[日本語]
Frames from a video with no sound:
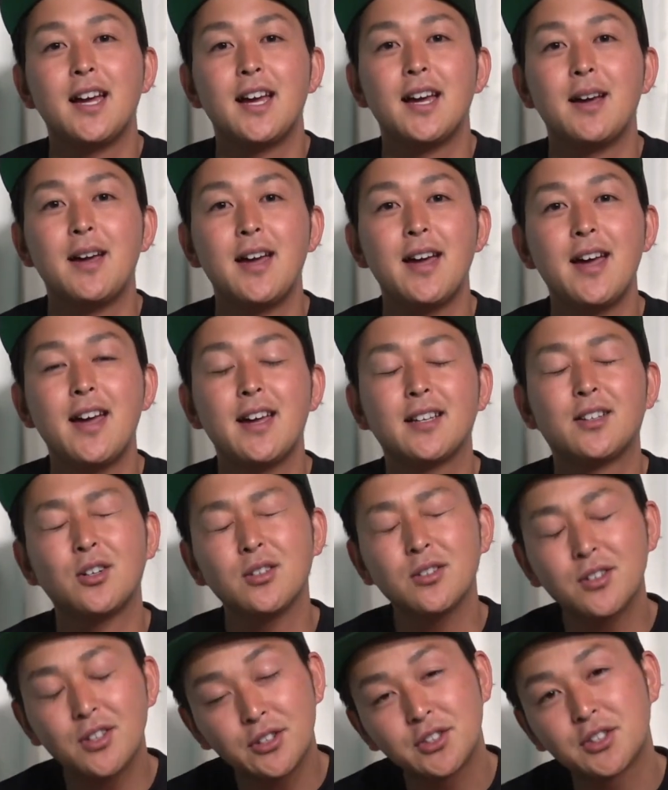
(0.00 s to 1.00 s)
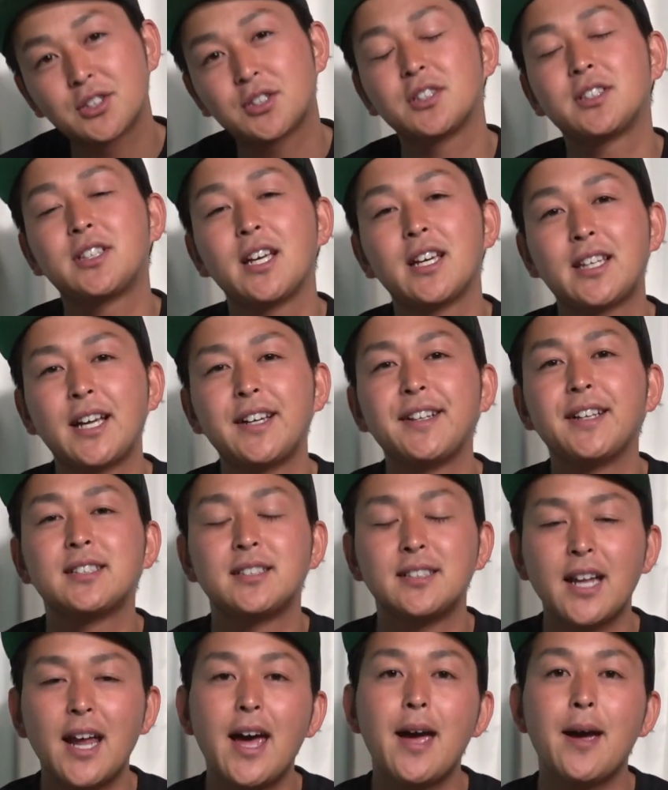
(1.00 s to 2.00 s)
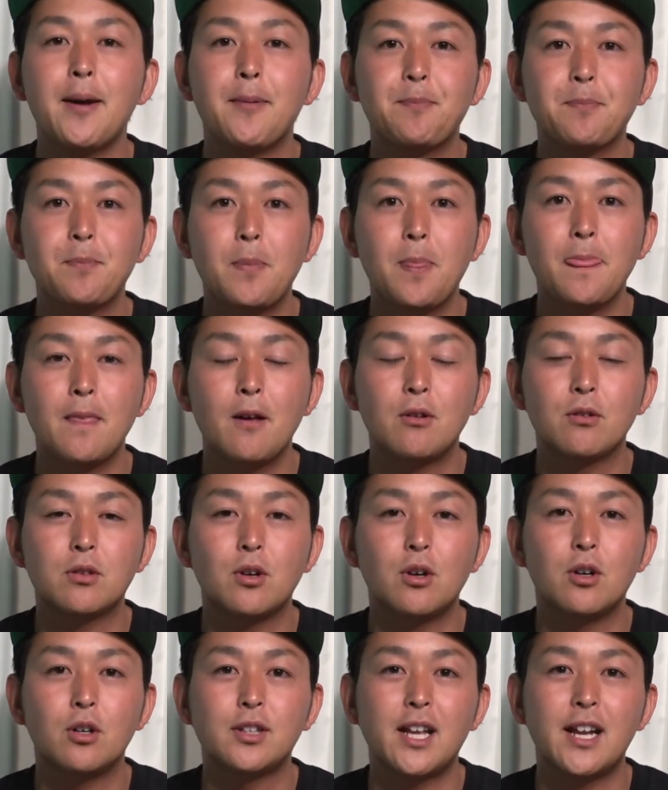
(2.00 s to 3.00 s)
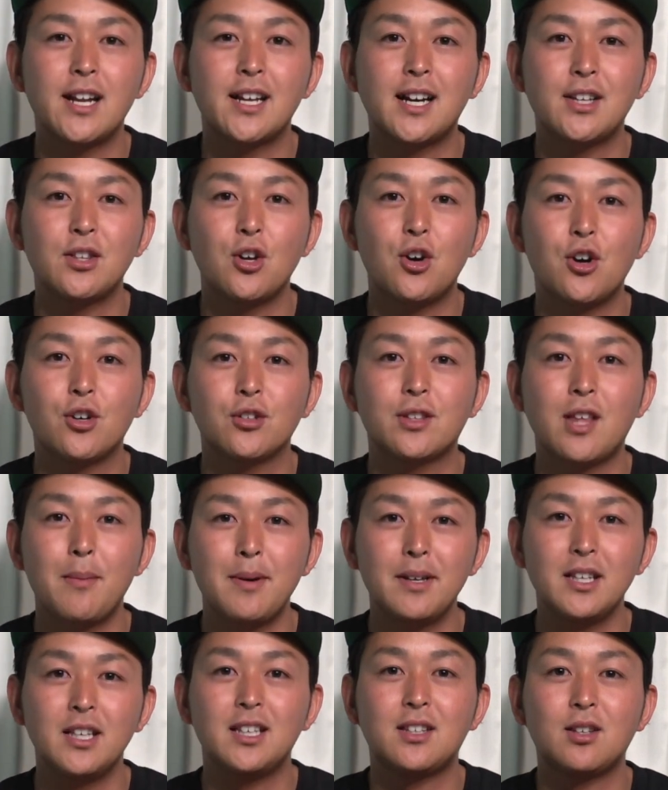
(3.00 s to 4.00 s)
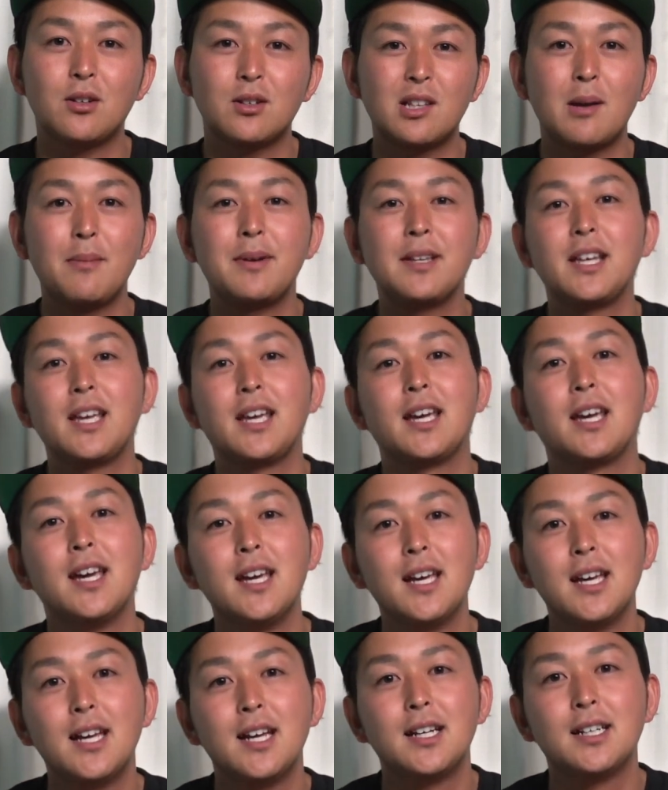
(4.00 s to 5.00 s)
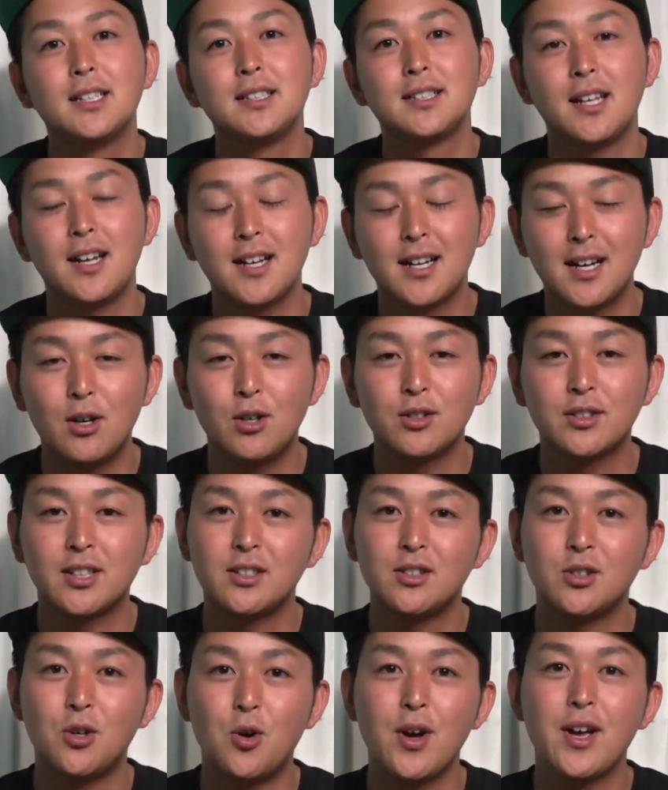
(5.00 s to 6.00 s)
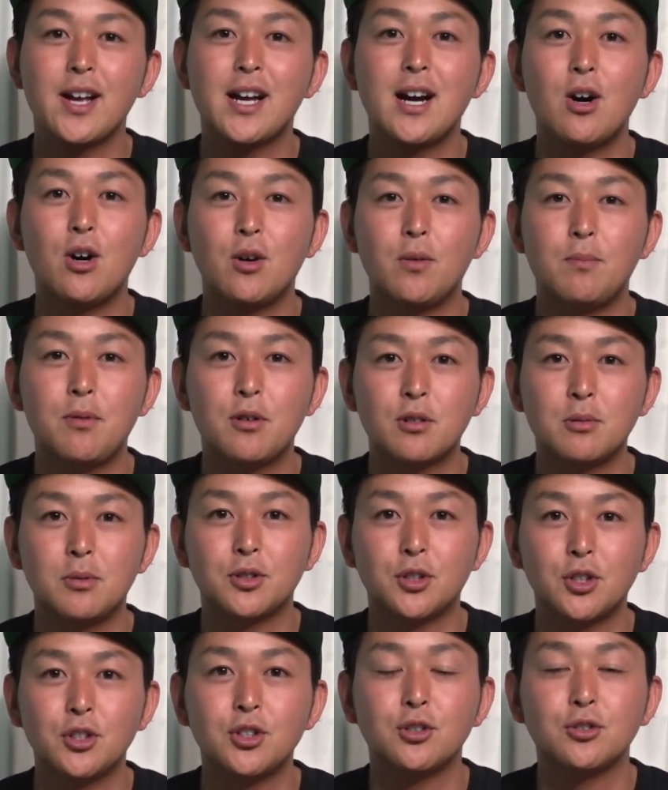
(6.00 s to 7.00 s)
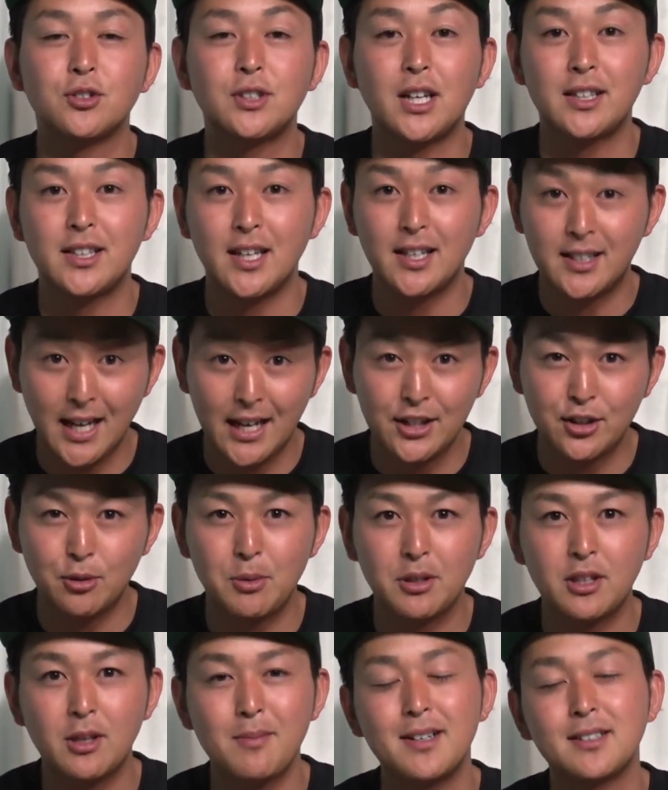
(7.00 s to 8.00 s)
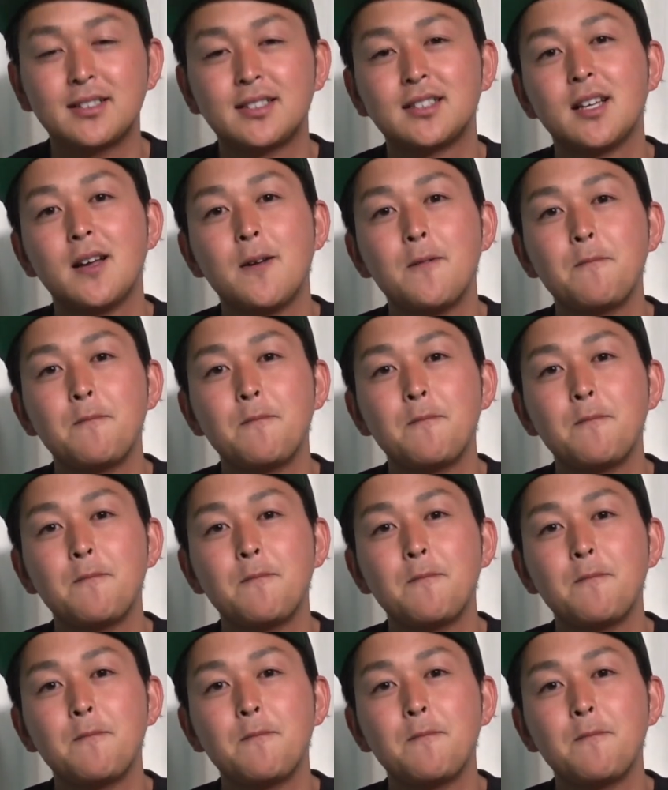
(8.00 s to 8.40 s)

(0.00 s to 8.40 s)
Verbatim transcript: えー、どんどん作っていきたいですね本当誰かのために人のために背中を押せる応援歌を僕もどんどん歌っていきたいと思ってます